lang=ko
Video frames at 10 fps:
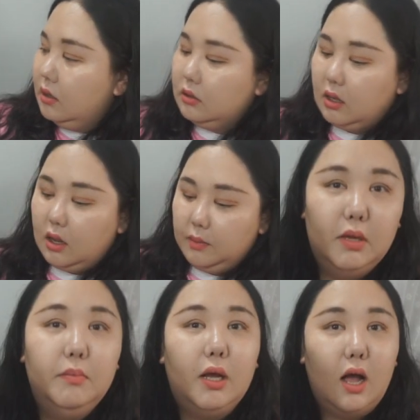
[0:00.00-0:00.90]
그때
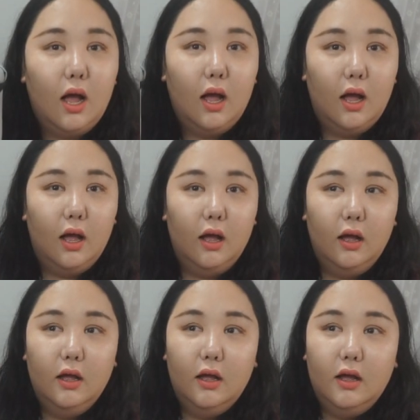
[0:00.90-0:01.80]
미미가
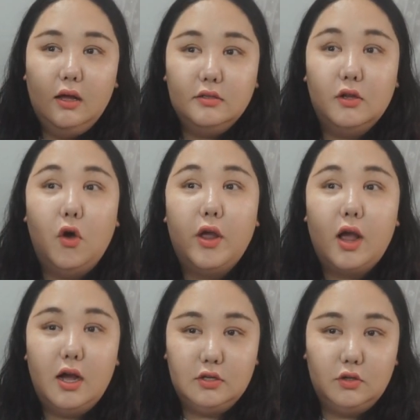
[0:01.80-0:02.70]
여행
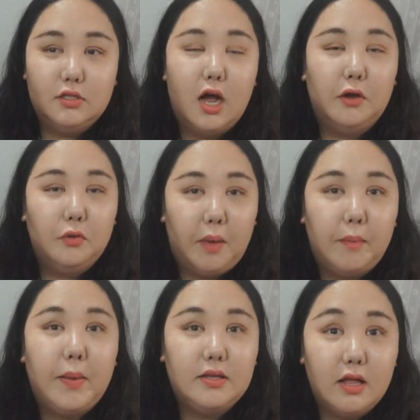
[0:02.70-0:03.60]
가기 전에 자기도
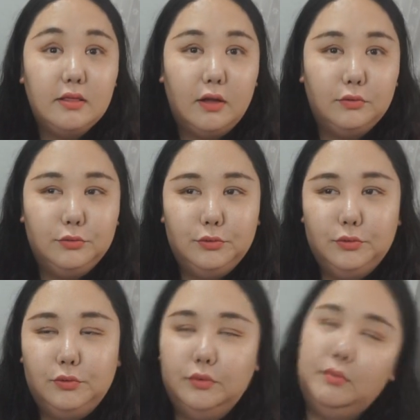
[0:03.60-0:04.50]
백팩
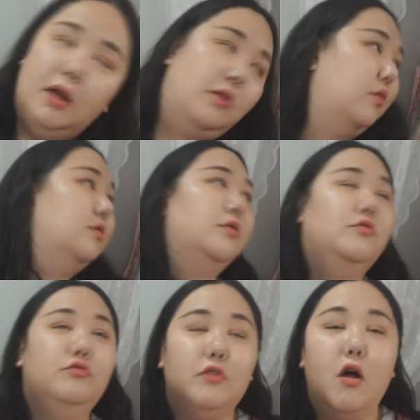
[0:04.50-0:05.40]
산다고 막 여기저기
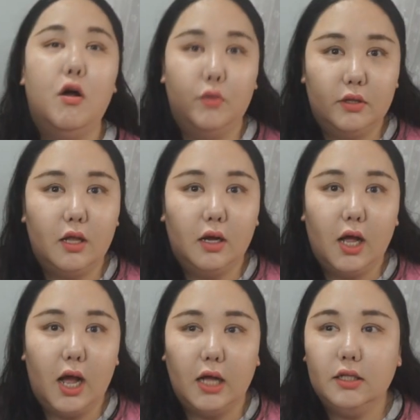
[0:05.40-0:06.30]
구경하고
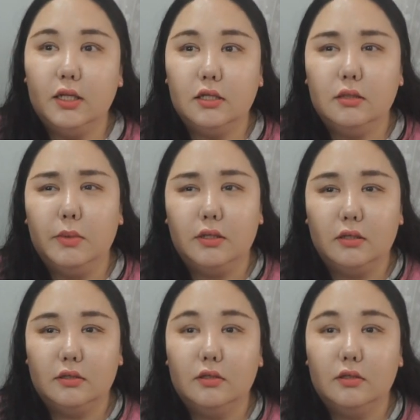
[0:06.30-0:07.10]
있다가 아디다스 매장을